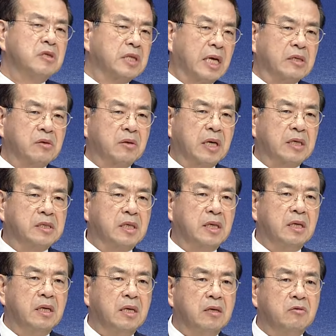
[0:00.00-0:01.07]
5가지,
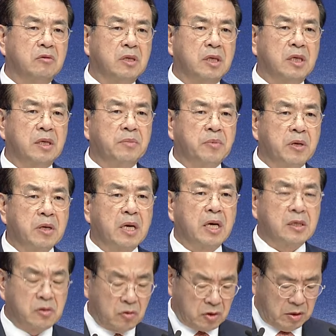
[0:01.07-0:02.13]
우리
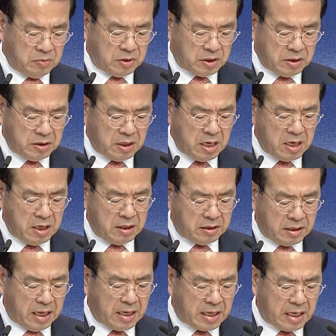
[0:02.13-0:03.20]
평강의 손님들은
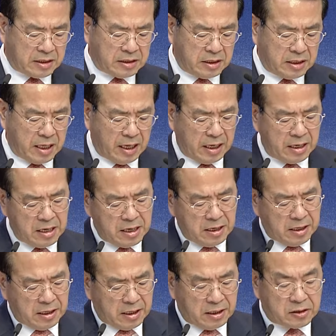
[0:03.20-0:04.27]
4가지인데,
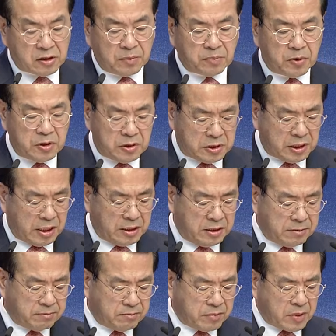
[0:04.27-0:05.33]
첫
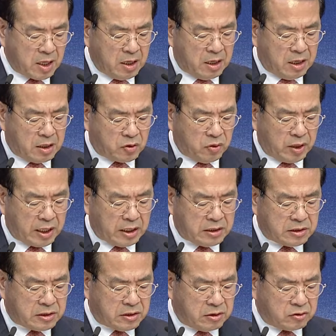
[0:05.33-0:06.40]
번째는 교회
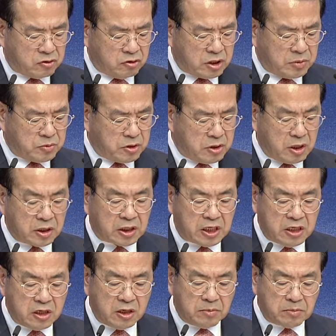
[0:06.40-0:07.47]
개척 60주년
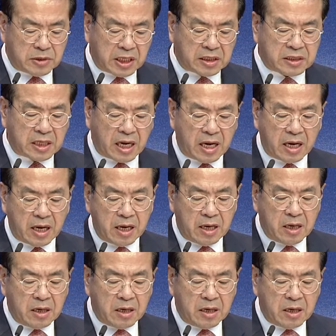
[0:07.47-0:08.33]
기념 책자,